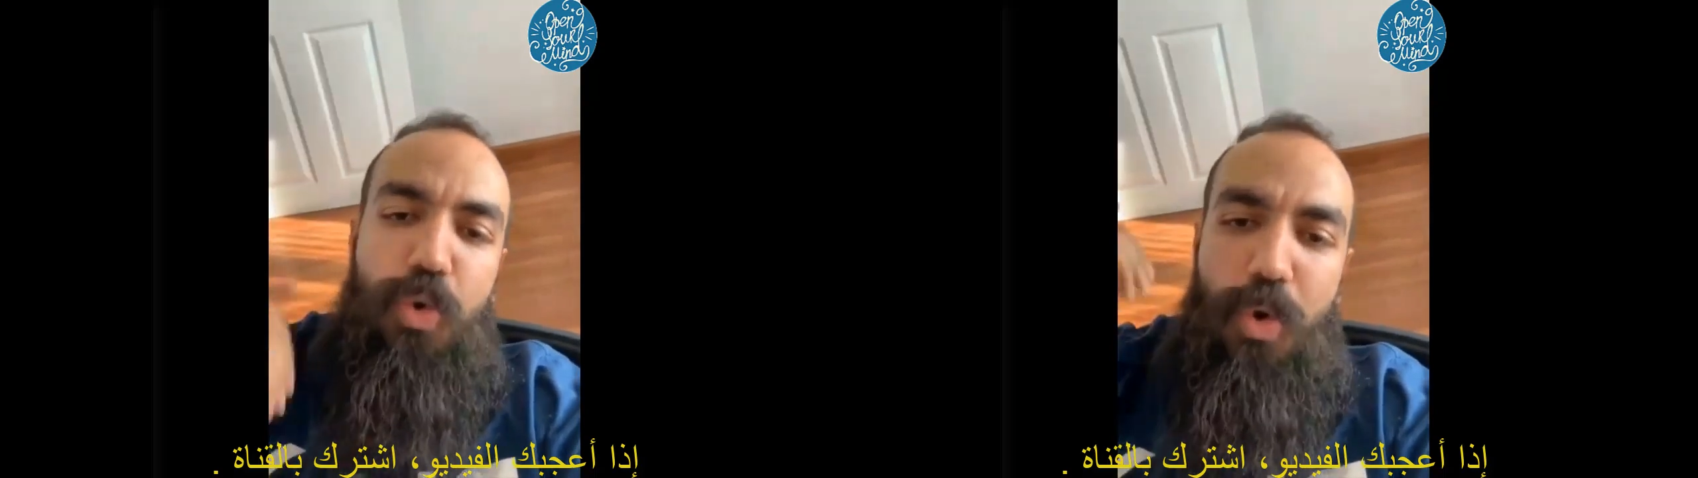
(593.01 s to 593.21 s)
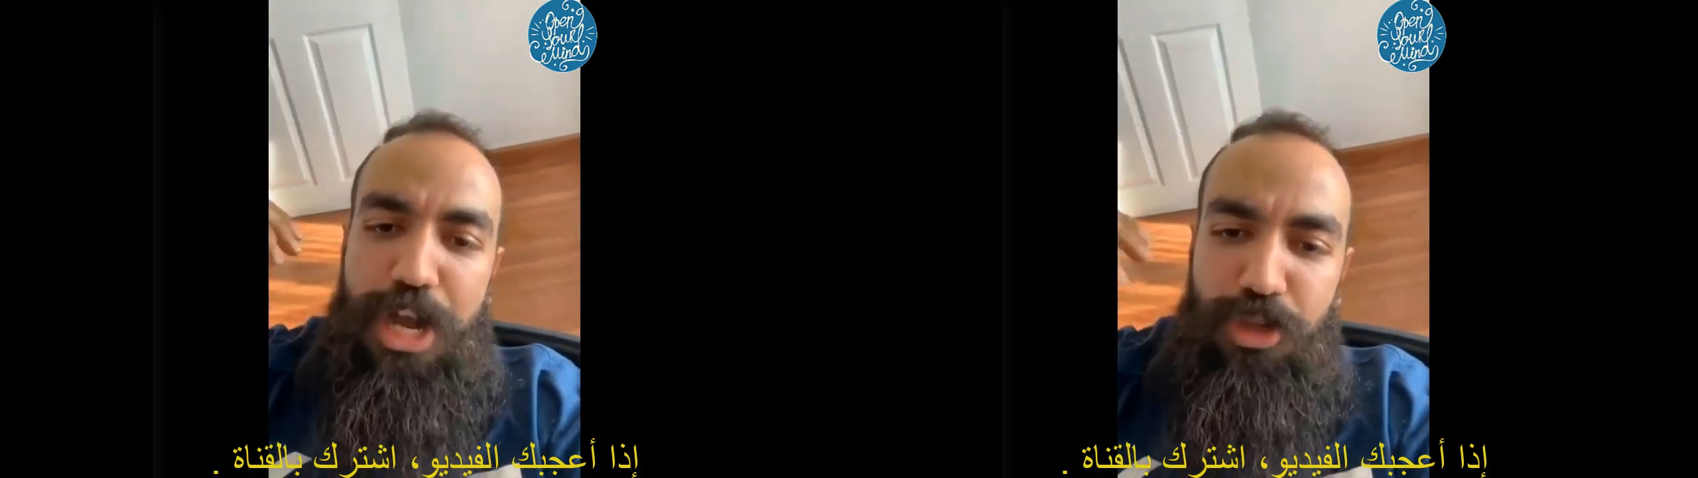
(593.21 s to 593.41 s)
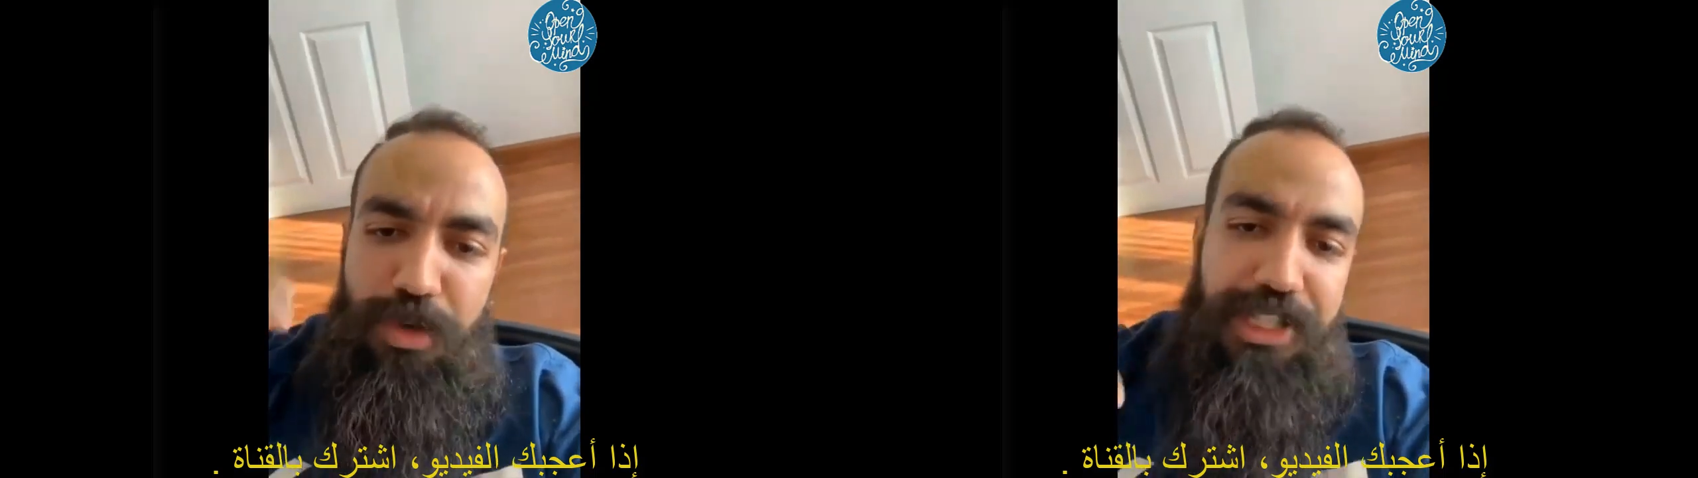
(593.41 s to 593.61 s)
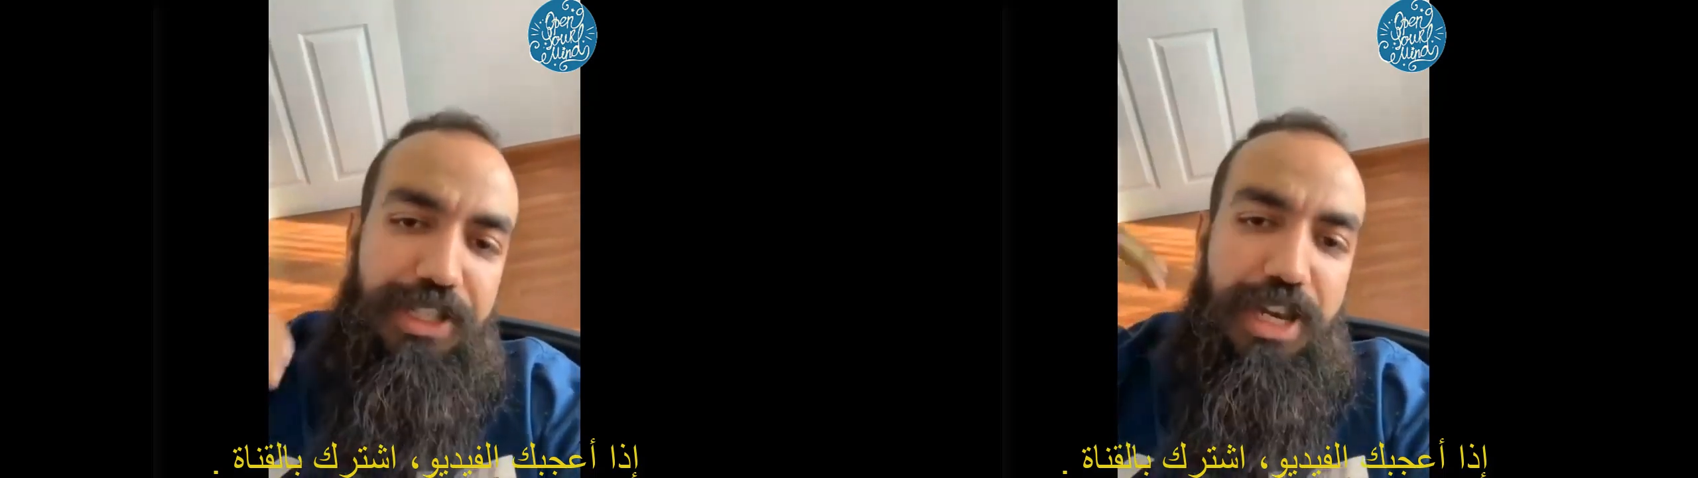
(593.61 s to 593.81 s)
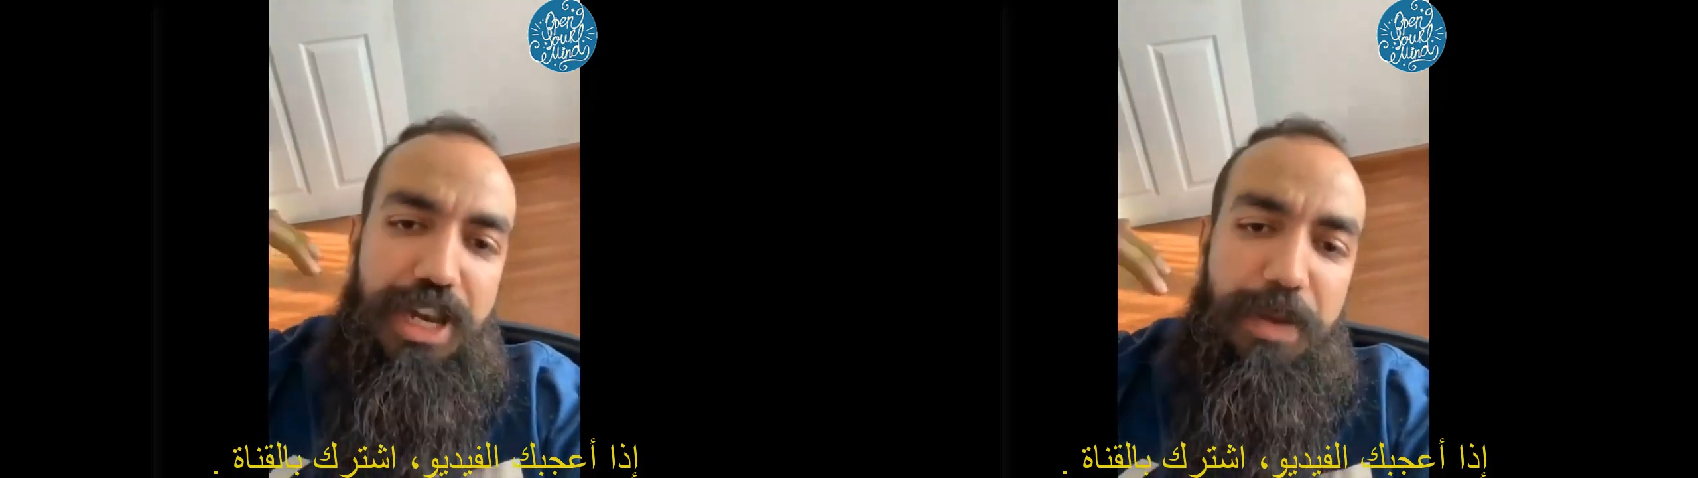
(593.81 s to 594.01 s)
وغادي
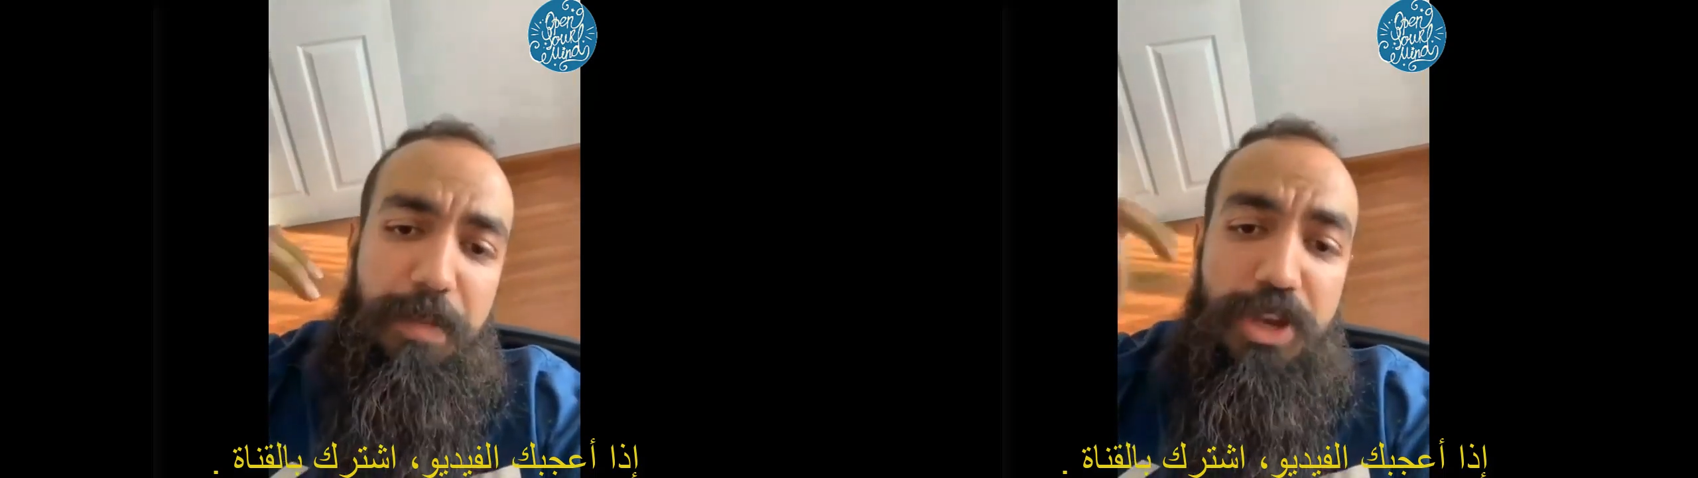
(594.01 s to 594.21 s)
وكتعلم